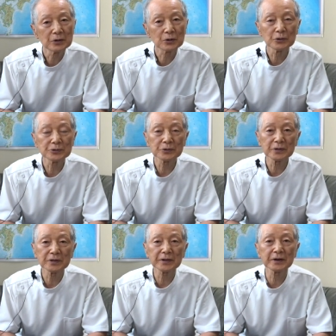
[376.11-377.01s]
根性
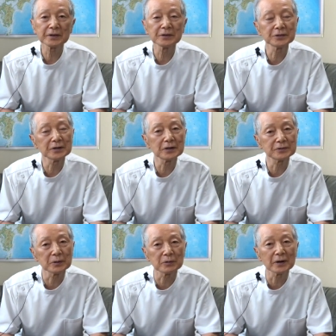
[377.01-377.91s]
で体験しなく
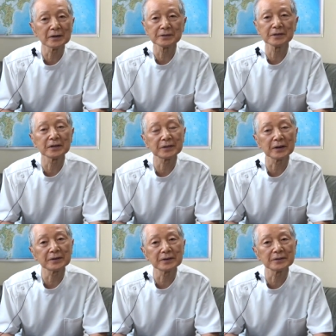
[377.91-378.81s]
ても来世で
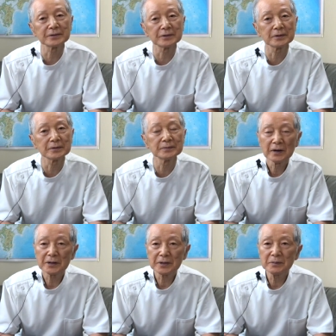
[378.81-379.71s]
体験する
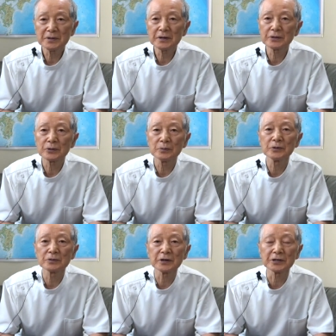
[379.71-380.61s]
頭の中で
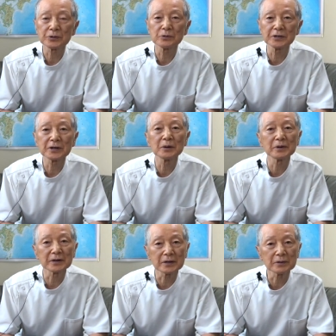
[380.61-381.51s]
思うのは一向に構
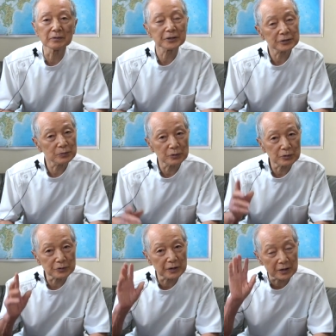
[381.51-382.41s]
わない私
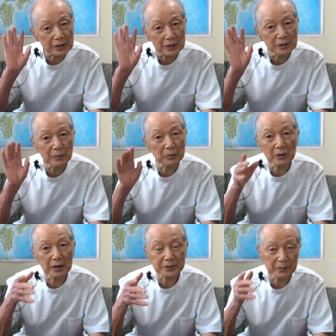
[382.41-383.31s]
もだから今
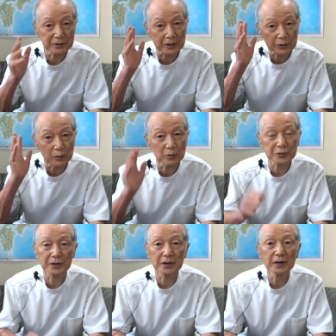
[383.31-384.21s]
も頭の中で思っ
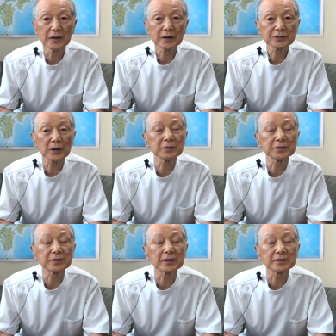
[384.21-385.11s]
て喋っ
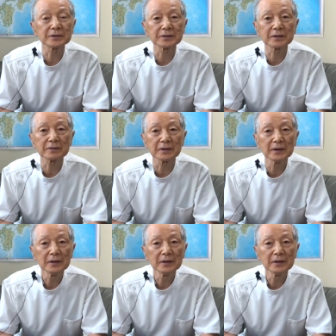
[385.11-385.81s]
てたんですけどね